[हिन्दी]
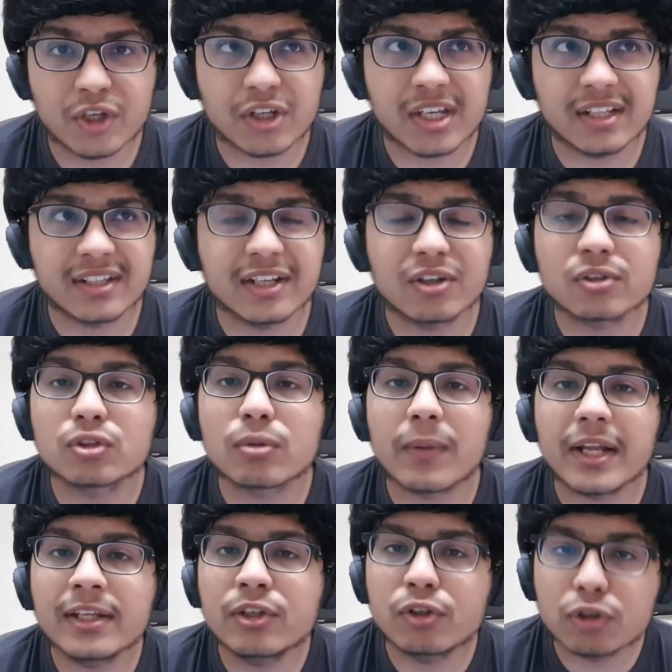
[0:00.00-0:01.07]
क्योंकि देखो
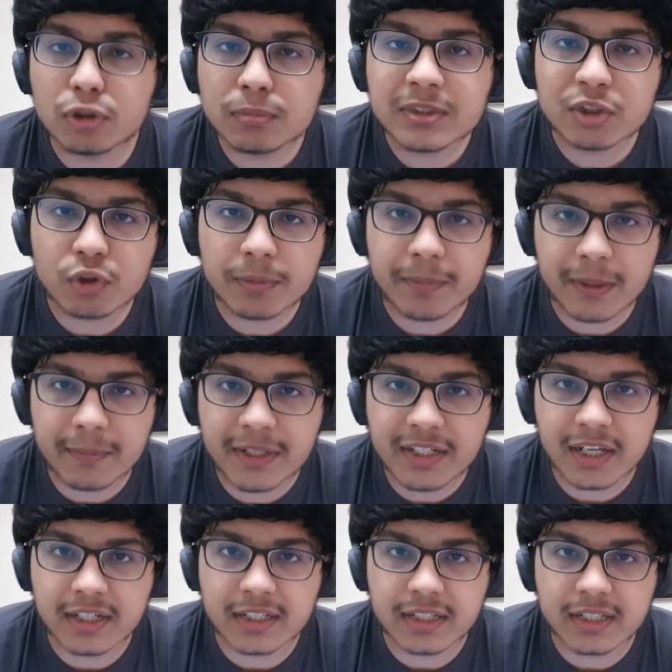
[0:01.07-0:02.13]
तुम्हारी यूट्यूब से कोई
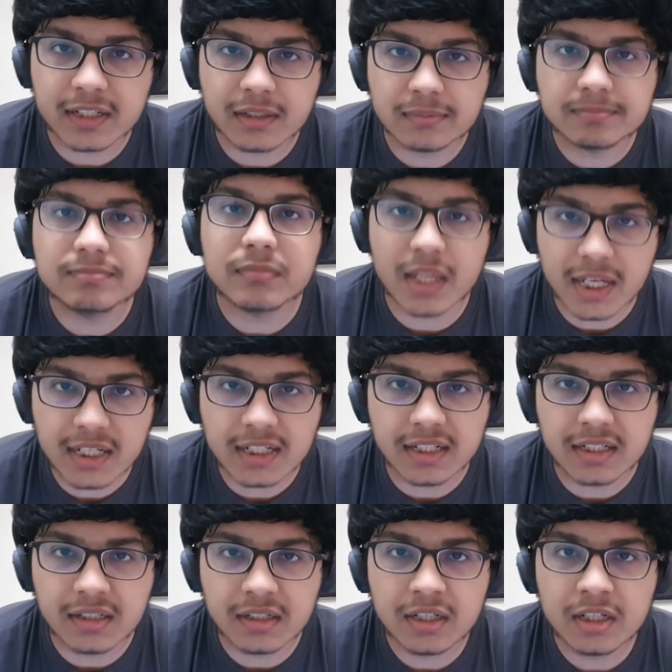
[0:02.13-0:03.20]
पेमेंट आ रही है क्या नहीं
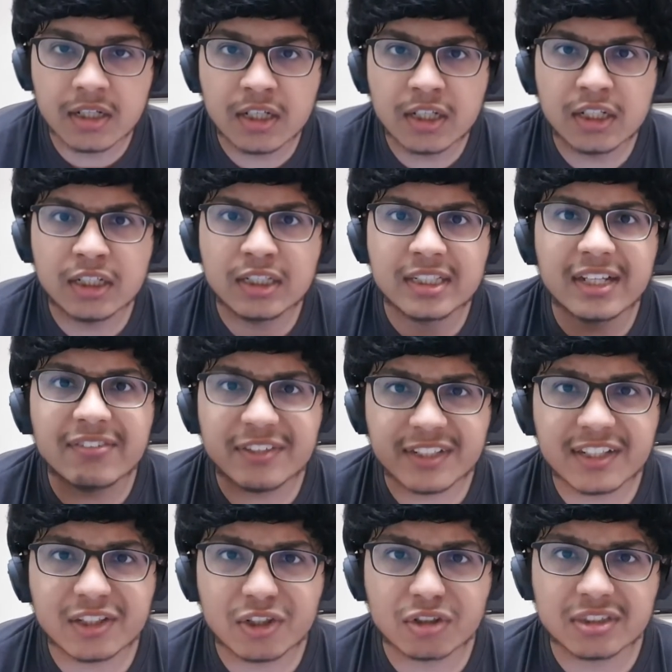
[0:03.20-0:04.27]
ना या फिर
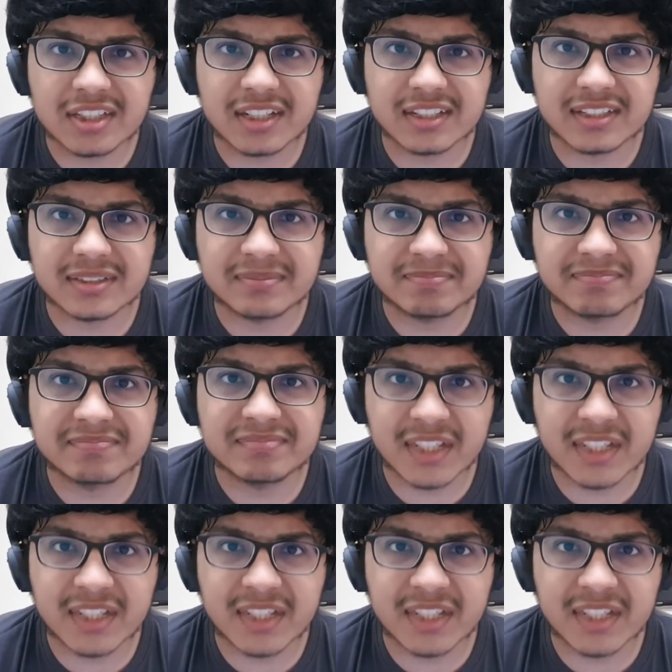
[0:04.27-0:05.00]
टिकटॉक से आ रही है